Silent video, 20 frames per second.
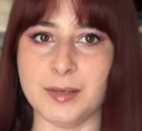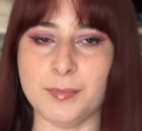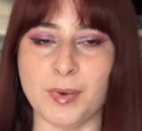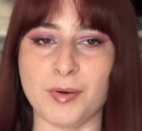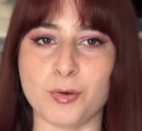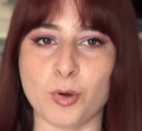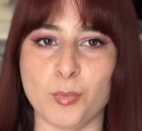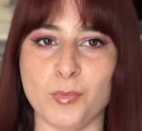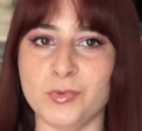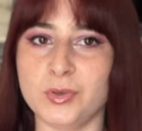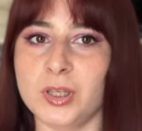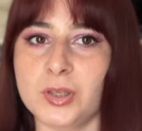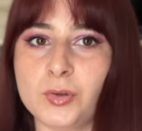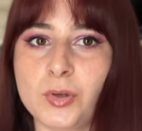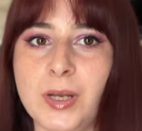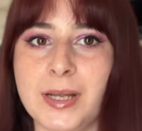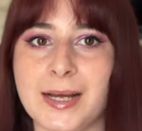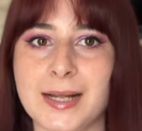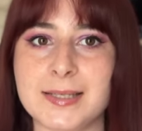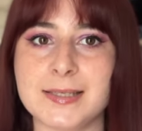ma come vi ho detto
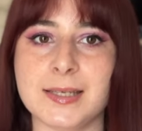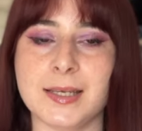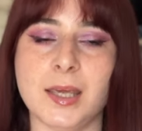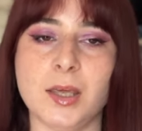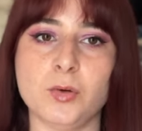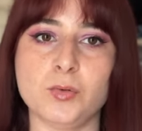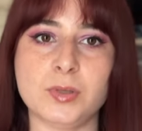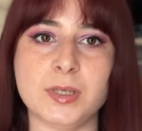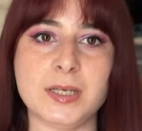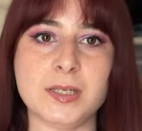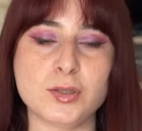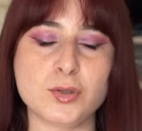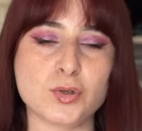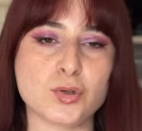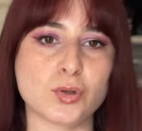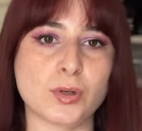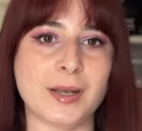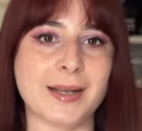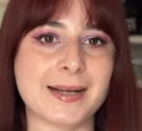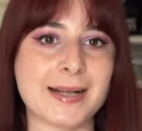le calze che io utilizzo
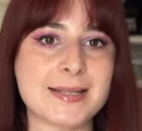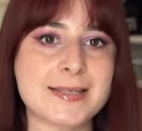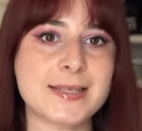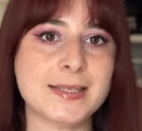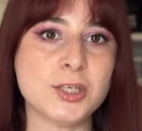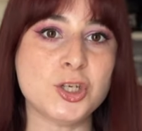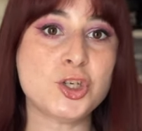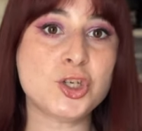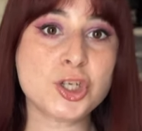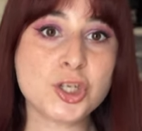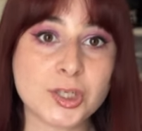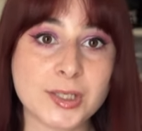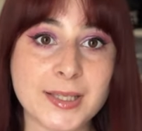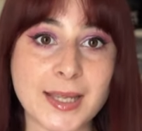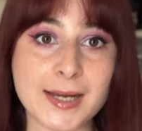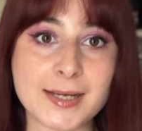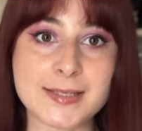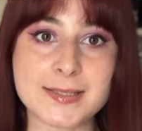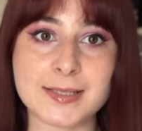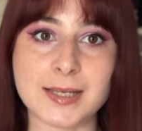sono le calze di Sheertex,